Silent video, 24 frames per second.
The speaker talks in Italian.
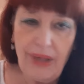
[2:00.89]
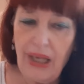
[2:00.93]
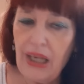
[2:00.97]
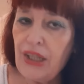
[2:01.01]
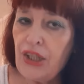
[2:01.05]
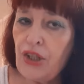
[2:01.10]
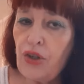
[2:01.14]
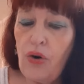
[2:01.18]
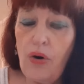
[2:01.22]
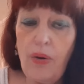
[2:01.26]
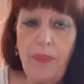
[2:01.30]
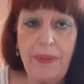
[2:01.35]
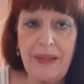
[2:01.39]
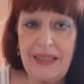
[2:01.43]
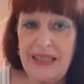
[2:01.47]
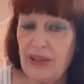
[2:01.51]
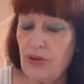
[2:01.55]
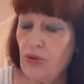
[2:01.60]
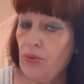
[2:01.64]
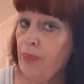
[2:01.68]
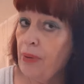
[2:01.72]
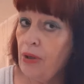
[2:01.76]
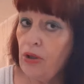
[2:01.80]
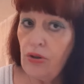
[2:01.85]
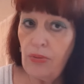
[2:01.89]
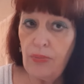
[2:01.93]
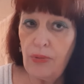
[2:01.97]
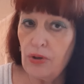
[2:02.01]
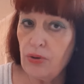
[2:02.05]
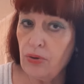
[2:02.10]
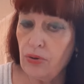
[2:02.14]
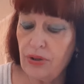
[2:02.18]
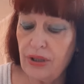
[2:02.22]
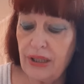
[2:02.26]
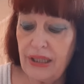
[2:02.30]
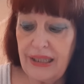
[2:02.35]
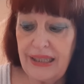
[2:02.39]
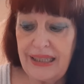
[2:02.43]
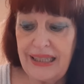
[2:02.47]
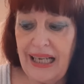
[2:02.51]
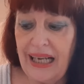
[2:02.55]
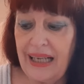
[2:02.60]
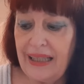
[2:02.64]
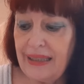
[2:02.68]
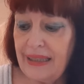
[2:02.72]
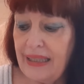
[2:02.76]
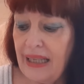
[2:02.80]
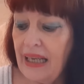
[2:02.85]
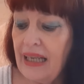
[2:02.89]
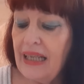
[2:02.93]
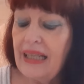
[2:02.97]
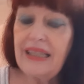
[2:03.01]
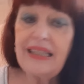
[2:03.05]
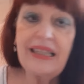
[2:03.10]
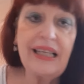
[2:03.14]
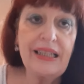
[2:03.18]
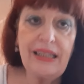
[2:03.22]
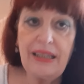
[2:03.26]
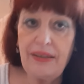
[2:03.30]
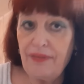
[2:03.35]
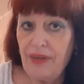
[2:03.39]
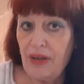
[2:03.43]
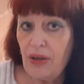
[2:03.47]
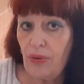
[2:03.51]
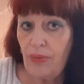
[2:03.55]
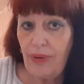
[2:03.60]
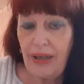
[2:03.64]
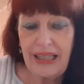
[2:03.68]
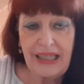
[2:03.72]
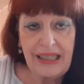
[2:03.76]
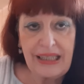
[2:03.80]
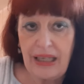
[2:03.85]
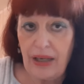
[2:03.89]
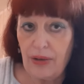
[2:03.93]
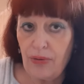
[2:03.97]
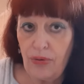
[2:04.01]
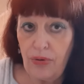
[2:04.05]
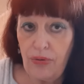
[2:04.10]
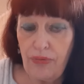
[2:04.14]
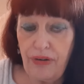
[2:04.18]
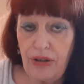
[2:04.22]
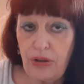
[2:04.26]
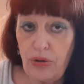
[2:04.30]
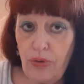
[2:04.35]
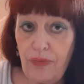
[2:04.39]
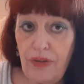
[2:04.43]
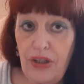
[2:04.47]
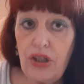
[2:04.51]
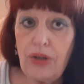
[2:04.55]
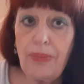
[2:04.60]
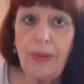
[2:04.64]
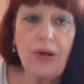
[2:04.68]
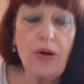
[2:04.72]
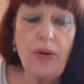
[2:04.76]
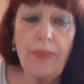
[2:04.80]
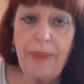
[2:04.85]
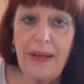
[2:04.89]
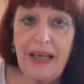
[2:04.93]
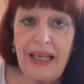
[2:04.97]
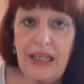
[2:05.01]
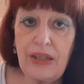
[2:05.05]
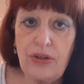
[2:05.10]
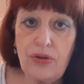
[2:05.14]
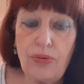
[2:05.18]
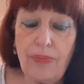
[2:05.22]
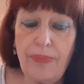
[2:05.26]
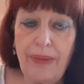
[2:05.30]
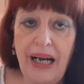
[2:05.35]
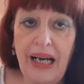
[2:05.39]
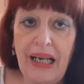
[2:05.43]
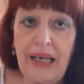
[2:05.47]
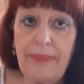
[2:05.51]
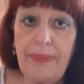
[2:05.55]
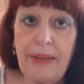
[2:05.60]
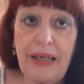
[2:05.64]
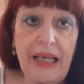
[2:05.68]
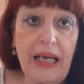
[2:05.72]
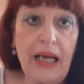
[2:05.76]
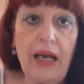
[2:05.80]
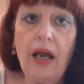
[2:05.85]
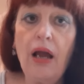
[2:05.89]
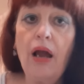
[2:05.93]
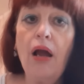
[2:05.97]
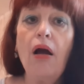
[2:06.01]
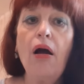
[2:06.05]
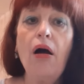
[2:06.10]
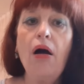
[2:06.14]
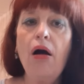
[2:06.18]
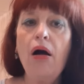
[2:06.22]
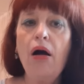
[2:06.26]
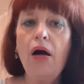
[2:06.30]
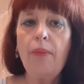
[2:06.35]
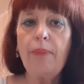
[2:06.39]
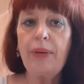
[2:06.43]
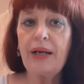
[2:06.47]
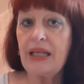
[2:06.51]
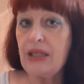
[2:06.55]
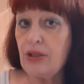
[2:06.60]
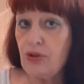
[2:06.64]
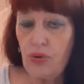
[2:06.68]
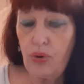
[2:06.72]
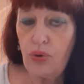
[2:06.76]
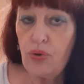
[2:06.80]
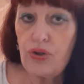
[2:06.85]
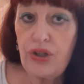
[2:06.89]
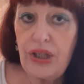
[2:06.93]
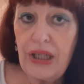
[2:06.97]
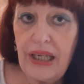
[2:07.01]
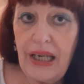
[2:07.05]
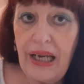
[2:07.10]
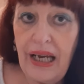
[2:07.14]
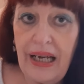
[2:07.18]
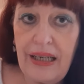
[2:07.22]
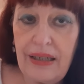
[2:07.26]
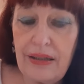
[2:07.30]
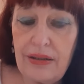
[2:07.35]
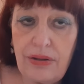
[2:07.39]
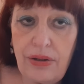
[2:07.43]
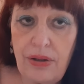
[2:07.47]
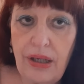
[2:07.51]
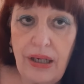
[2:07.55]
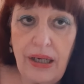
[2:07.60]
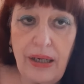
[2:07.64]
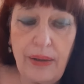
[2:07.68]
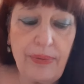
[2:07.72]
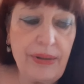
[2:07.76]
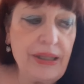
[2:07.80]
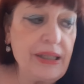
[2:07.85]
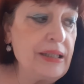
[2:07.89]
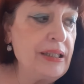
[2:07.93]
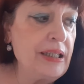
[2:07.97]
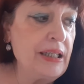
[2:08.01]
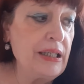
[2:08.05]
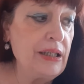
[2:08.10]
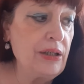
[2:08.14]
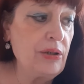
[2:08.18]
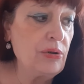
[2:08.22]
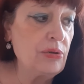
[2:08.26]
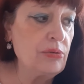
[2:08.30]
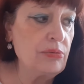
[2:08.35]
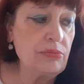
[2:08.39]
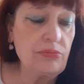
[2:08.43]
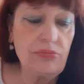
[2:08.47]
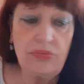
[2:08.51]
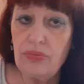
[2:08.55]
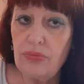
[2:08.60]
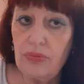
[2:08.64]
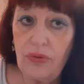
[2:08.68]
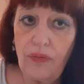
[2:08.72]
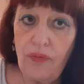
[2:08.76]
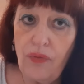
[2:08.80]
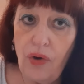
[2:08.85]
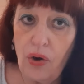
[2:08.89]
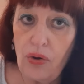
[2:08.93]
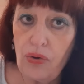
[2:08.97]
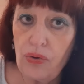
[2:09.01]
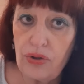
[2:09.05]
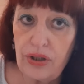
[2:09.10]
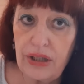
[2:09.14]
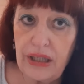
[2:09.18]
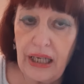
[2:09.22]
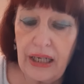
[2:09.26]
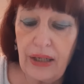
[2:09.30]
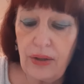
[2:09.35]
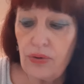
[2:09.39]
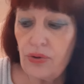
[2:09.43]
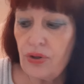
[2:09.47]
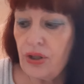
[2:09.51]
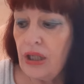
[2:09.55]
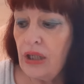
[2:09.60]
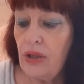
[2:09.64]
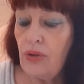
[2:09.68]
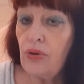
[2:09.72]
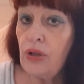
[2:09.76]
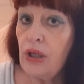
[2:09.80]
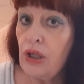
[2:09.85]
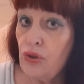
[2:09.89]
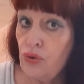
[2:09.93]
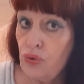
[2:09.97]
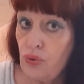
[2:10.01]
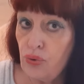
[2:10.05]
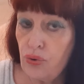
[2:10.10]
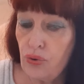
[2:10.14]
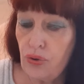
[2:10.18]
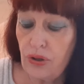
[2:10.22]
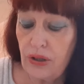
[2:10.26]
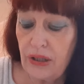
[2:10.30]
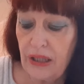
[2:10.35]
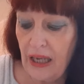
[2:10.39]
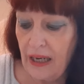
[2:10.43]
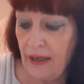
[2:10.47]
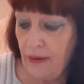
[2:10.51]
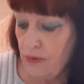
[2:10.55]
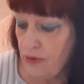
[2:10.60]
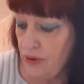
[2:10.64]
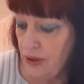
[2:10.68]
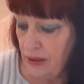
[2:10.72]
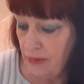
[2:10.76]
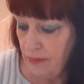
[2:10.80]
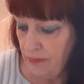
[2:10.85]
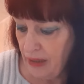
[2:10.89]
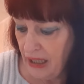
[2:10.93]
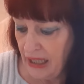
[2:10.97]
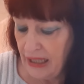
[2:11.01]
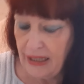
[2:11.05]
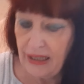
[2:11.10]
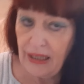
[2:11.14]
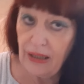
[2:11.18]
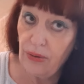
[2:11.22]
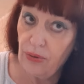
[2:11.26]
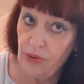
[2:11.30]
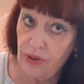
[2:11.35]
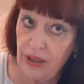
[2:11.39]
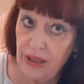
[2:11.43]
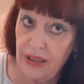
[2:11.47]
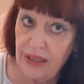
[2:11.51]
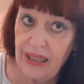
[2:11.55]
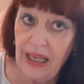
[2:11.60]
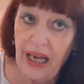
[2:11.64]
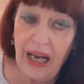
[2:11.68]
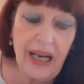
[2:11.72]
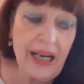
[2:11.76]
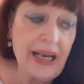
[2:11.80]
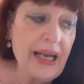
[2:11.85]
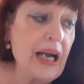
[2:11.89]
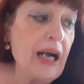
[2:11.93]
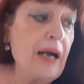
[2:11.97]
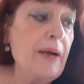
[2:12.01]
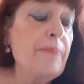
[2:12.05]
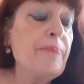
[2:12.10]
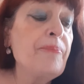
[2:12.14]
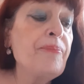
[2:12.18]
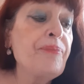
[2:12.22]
siccome ho passato un periodo molto stressante, tant'è vero, guardate che non ho fatto video, ma non perché sto male, perché, perché sto così, eh, eh quindi io non, non voglio stare così, non è giusto stare così, essere così stanca.